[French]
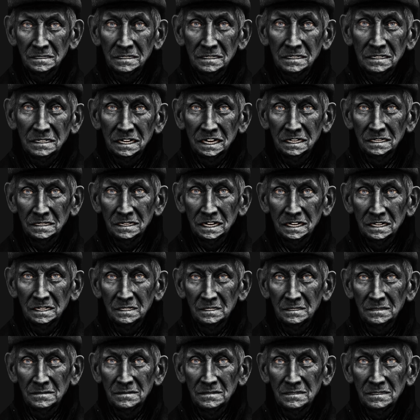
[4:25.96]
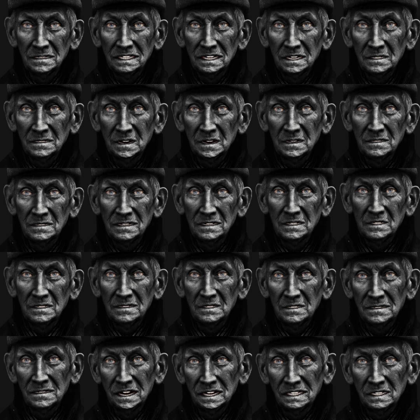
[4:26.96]
En effet, c'est en
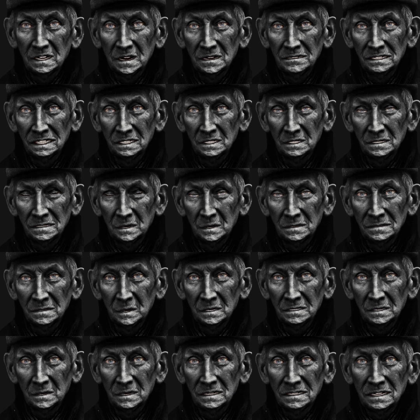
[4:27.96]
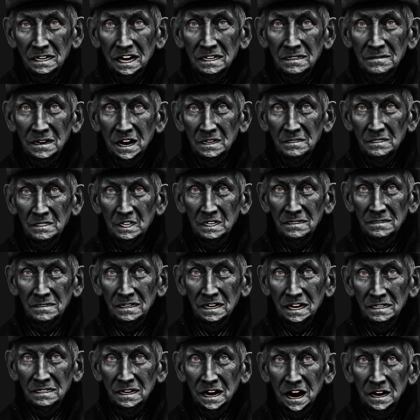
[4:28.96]
toute préscience que je peux garantir
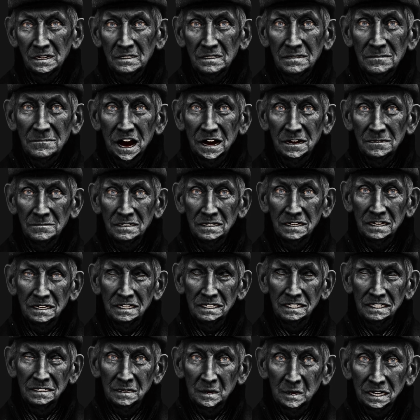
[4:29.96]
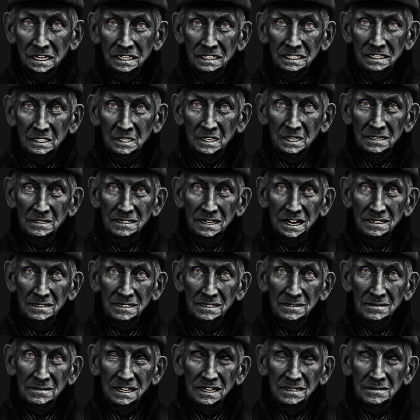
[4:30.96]
présentement que l'aspiration plus
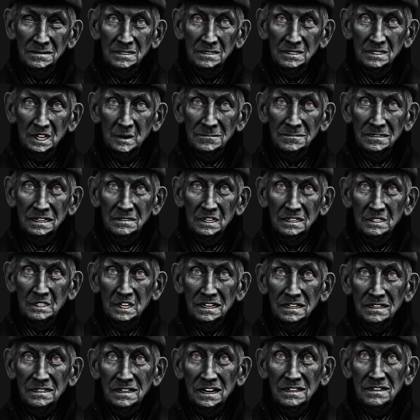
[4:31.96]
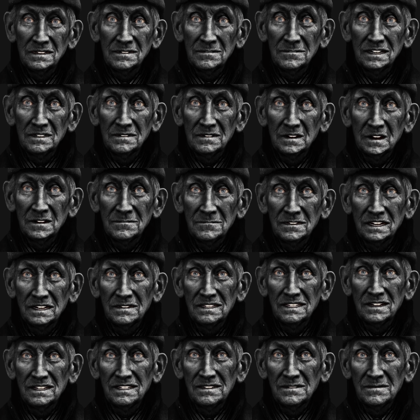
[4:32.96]
que légitime de chacun au progrès
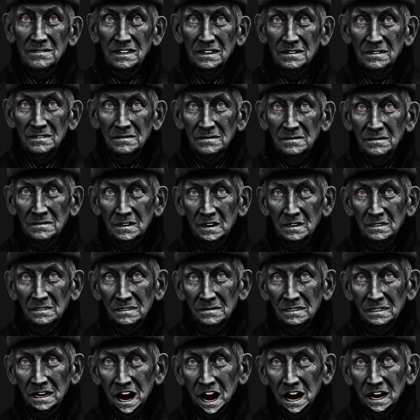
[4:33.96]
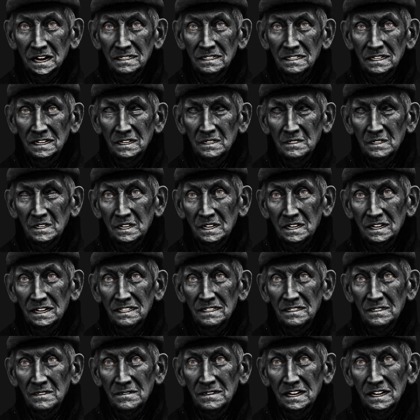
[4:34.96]
social encourage la
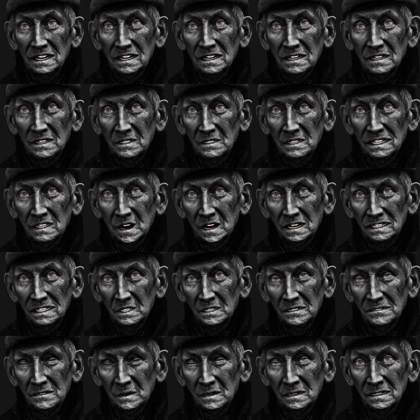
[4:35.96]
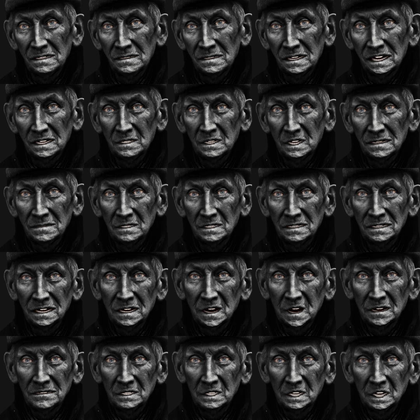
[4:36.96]
diversité et la sensibilité d'une
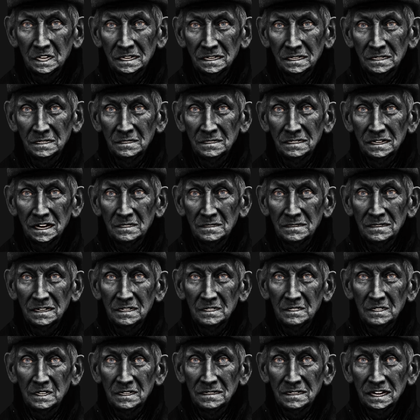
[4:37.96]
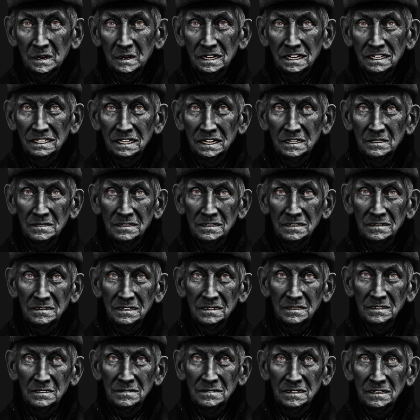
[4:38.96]
prise en charge complète des laissés pour
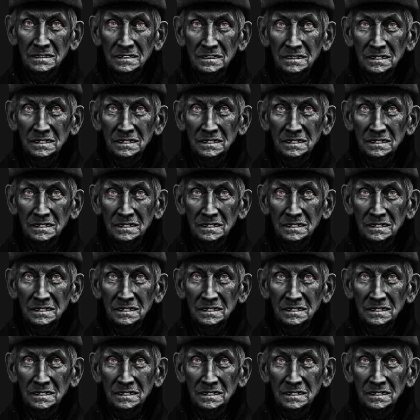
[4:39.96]
compte.